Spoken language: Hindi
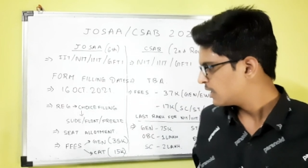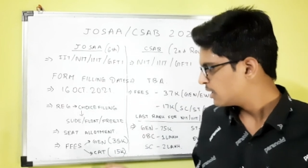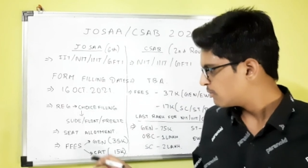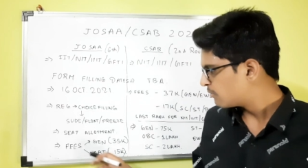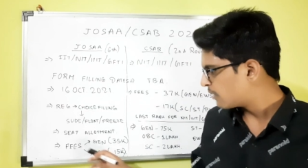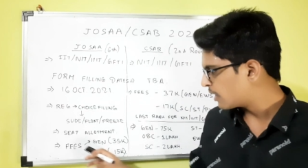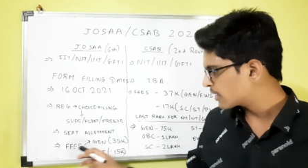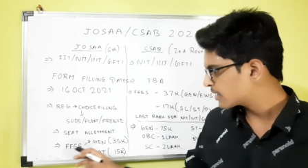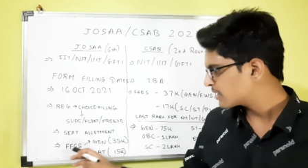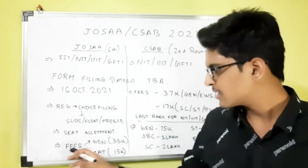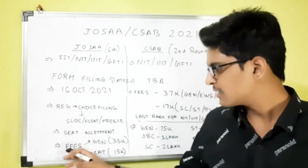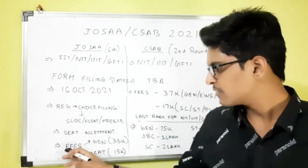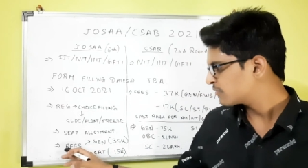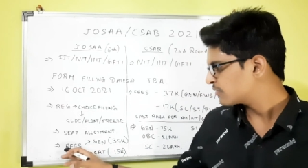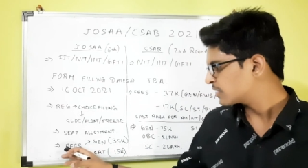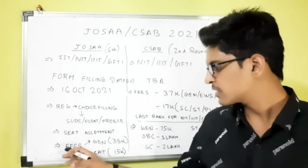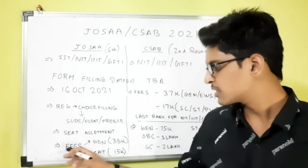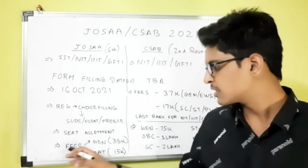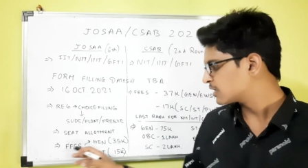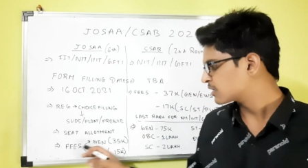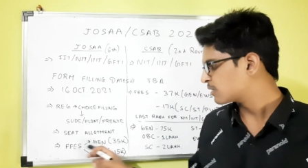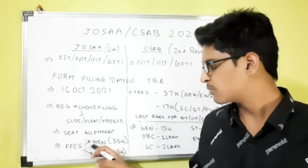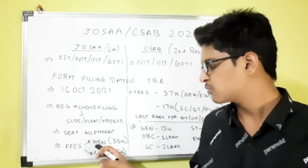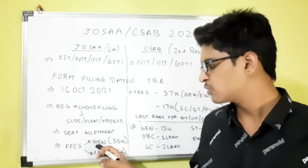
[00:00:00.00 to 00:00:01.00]
बाकी
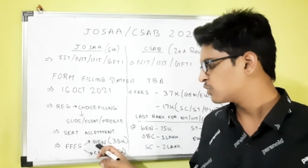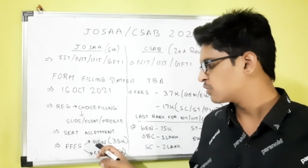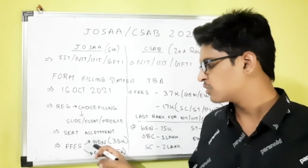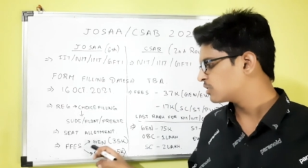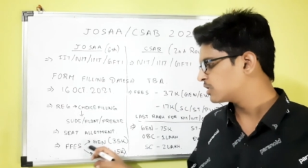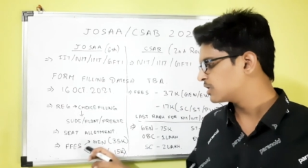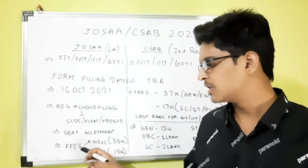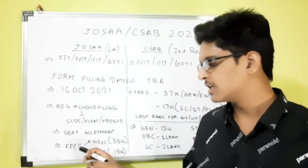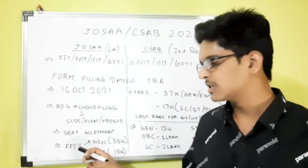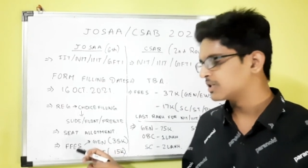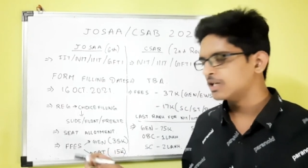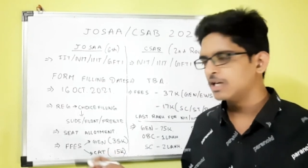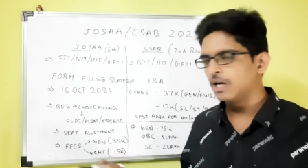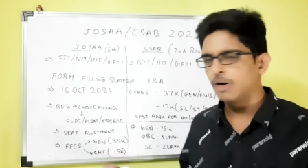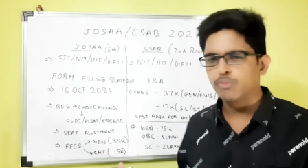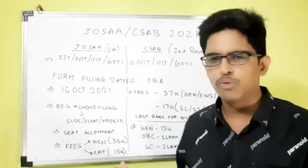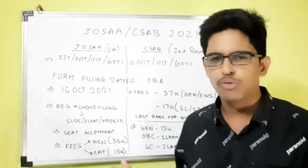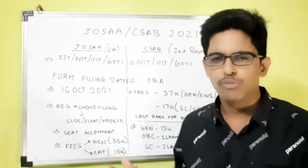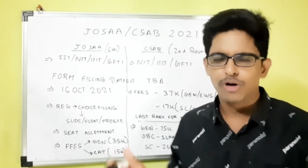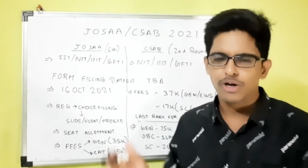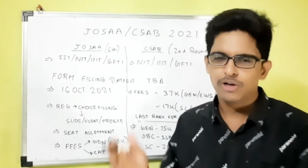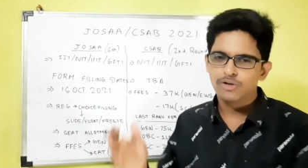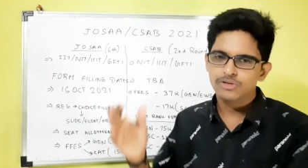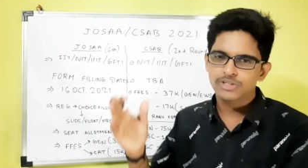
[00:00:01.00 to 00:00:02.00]
इतना समझो कि जैसे ही
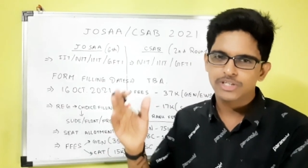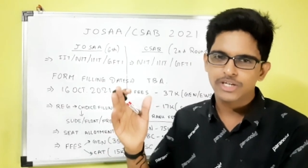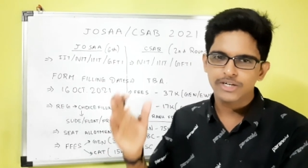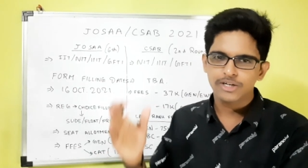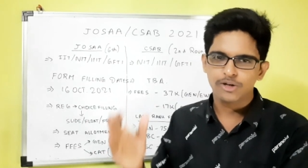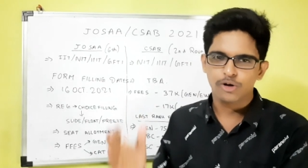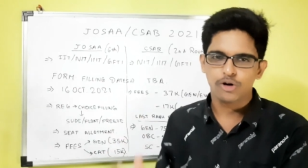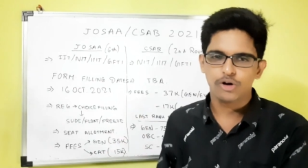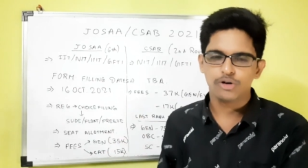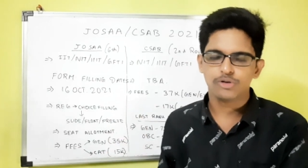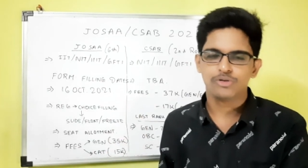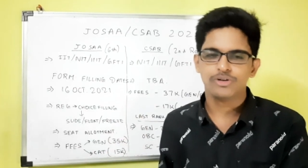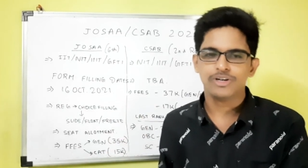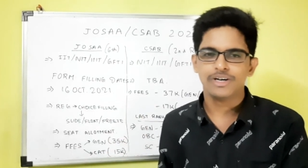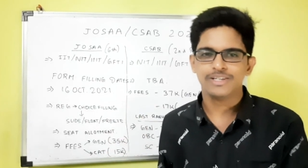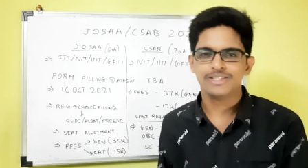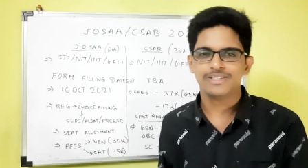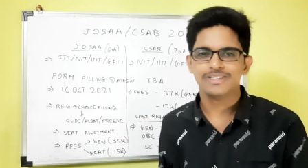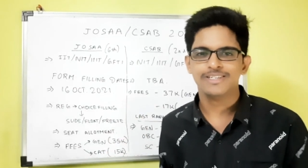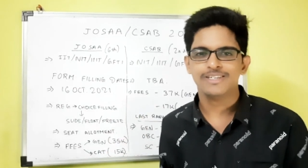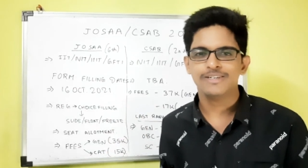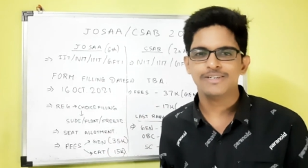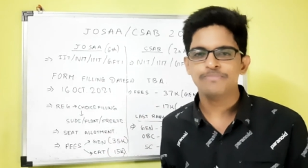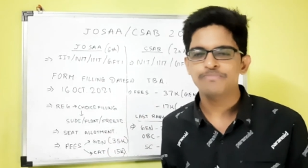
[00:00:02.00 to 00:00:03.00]
आपको मान लो सीट अलॉट हो
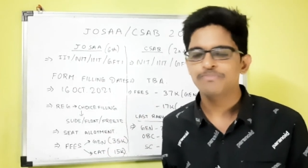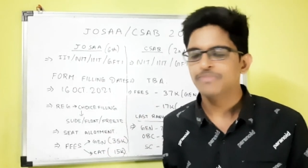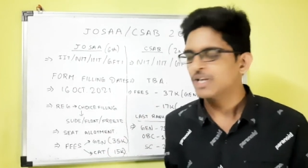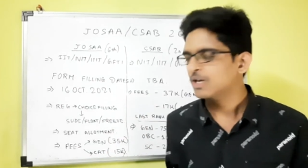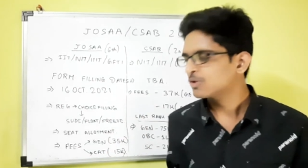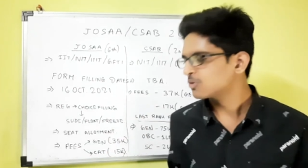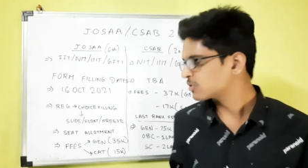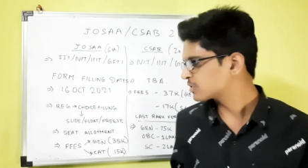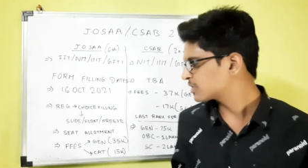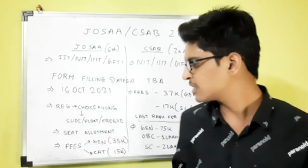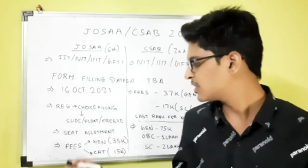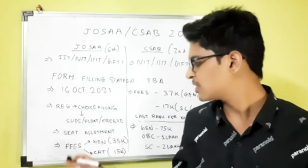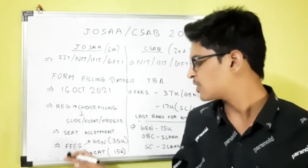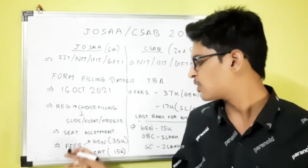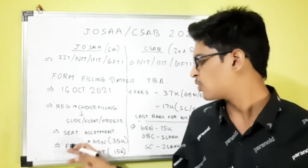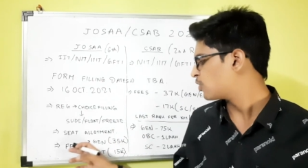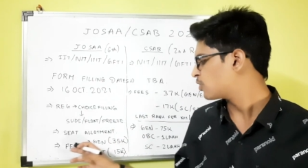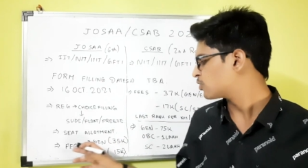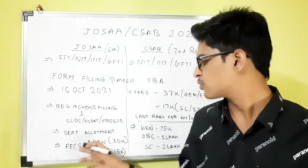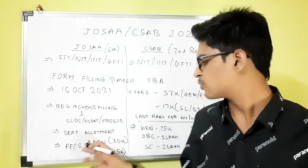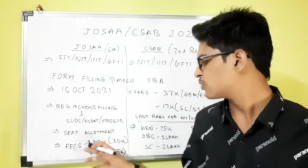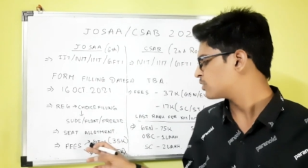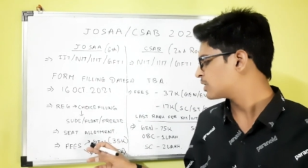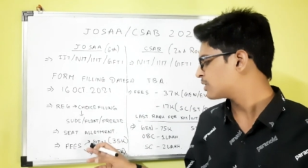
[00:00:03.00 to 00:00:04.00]
जाती है तो सीट
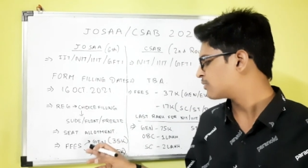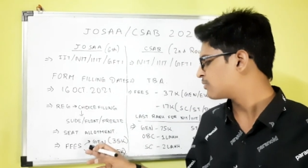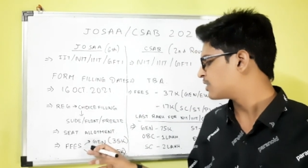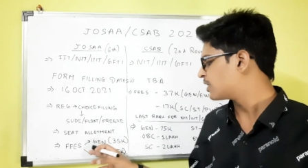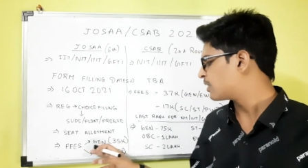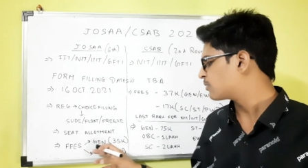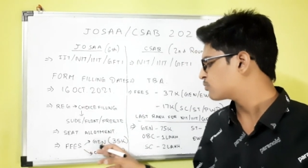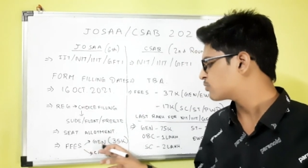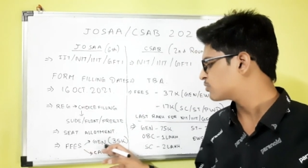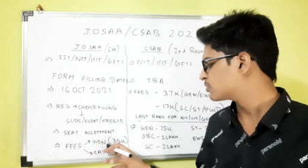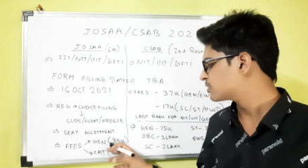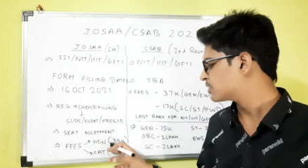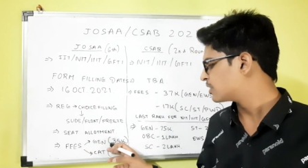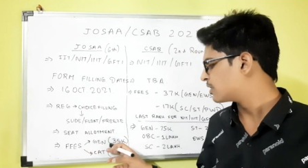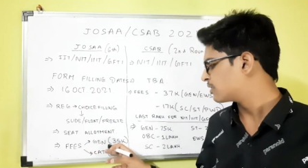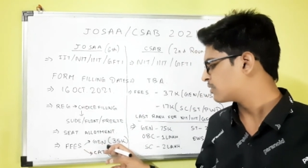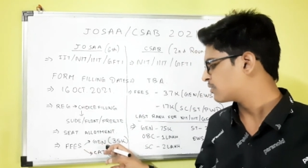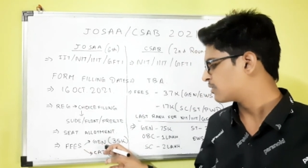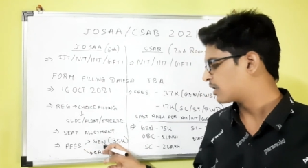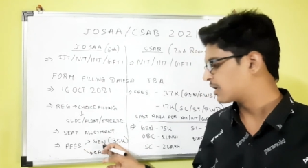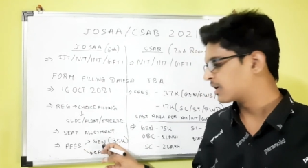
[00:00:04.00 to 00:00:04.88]
अलॉट होने के बाद आपको जन,